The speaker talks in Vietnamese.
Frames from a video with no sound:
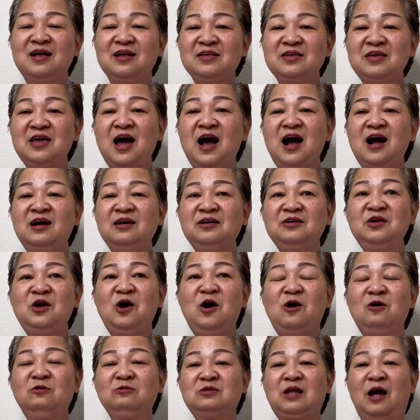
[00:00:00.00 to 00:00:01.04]
nhân
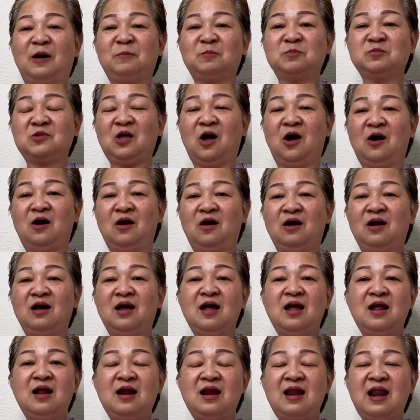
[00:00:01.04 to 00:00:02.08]
vô thập toàn
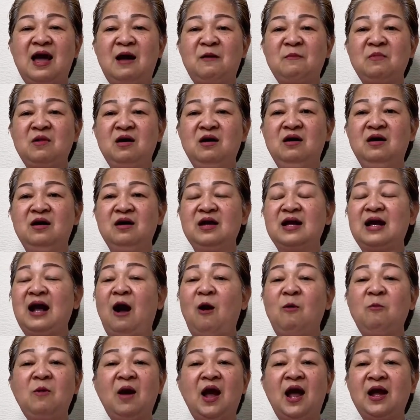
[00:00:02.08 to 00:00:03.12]
làm người
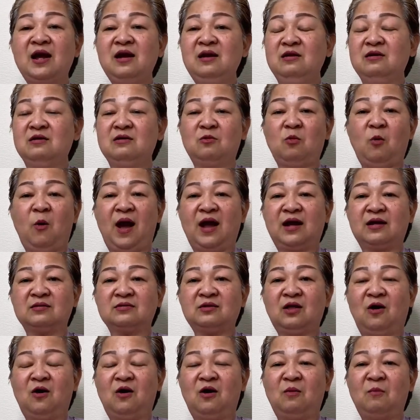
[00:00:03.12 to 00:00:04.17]
không ai được hoàn
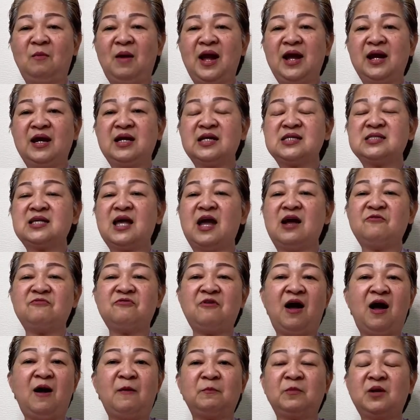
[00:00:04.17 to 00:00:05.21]
toàn mang cái xác
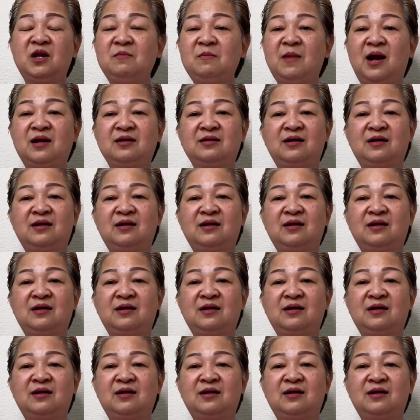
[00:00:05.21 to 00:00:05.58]
phàm trên mặt